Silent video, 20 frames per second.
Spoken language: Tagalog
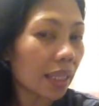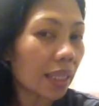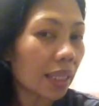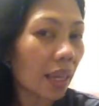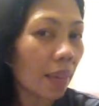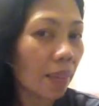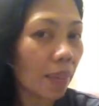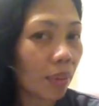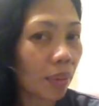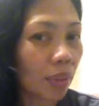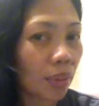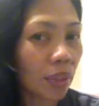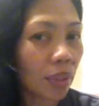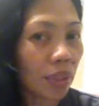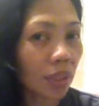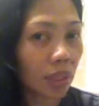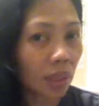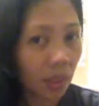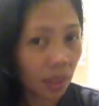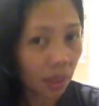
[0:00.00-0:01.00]

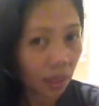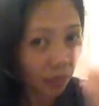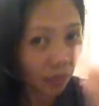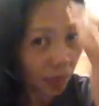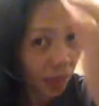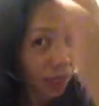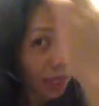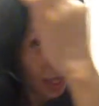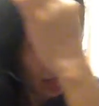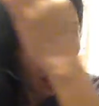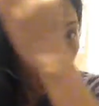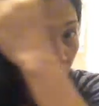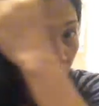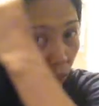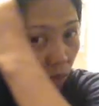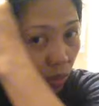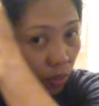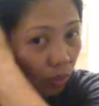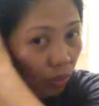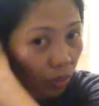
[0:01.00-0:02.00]
Tapos, pinariban
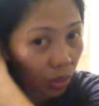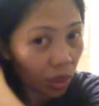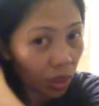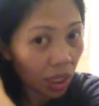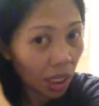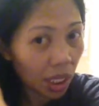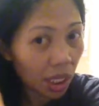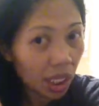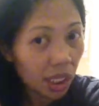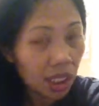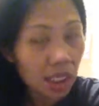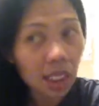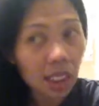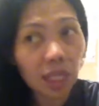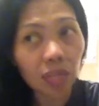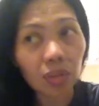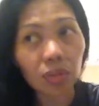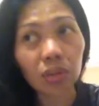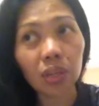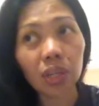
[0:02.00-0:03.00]
ko po siya kasi
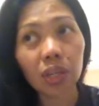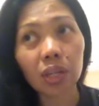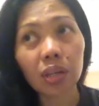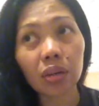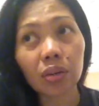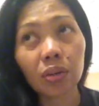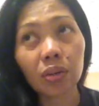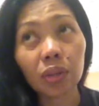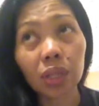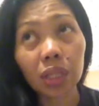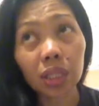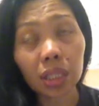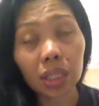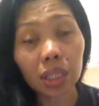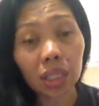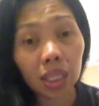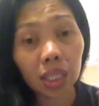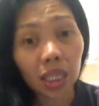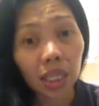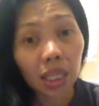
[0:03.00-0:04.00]
ngayong hair ko
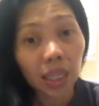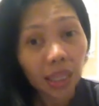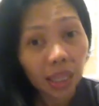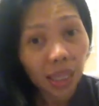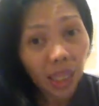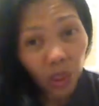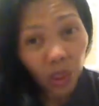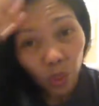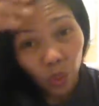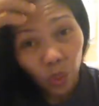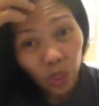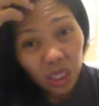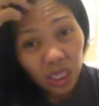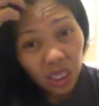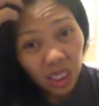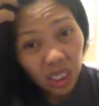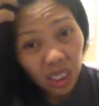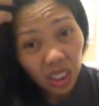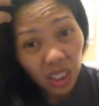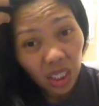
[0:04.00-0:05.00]
is tikwas
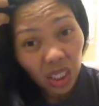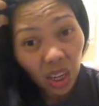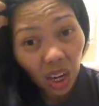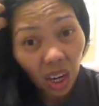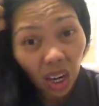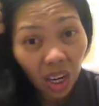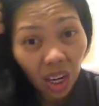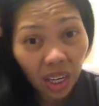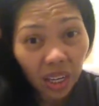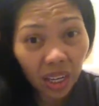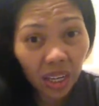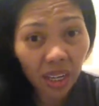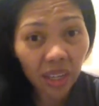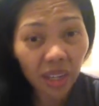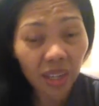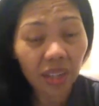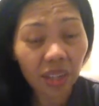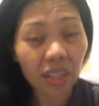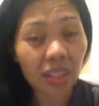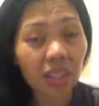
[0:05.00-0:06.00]
nga siya, dull
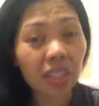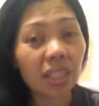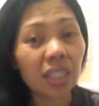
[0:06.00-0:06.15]
hair.